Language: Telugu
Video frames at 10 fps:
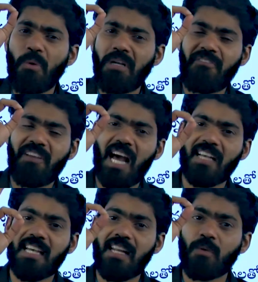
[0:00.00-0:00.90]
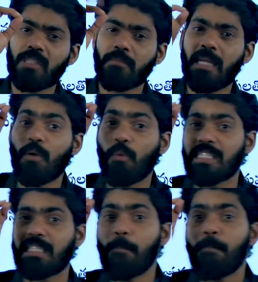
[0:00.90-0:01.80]
ఓన్లీ విలాసాల కోసం వెళ్ళిన ఒక
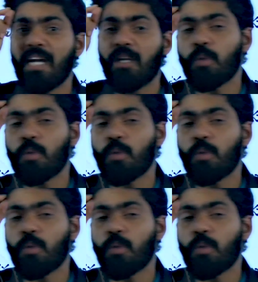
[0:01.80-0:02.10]
సంపన్న